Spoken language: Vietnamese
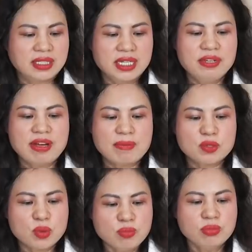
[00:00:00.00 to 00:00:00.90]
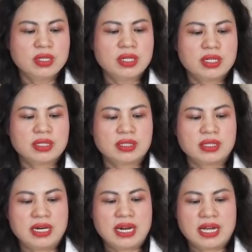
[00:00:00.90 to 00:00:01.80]
thì nghi phạm Dũng
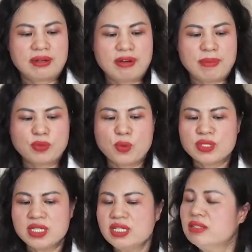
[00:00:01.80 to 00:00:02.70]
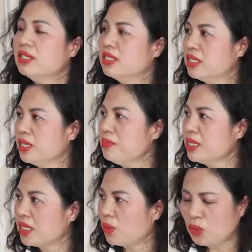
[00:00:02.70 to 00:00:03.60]
là phạm tội giết người dưới
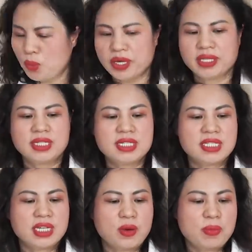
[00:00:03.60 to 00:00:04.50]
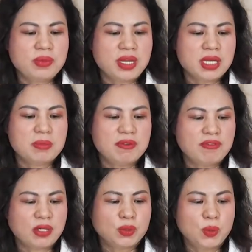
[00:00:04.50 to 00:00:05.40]
16 tuổi thì sẽ có thể bị
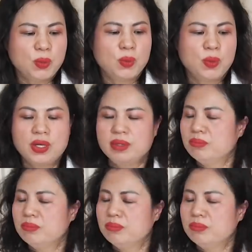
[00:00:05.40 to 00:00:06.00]
phạt tù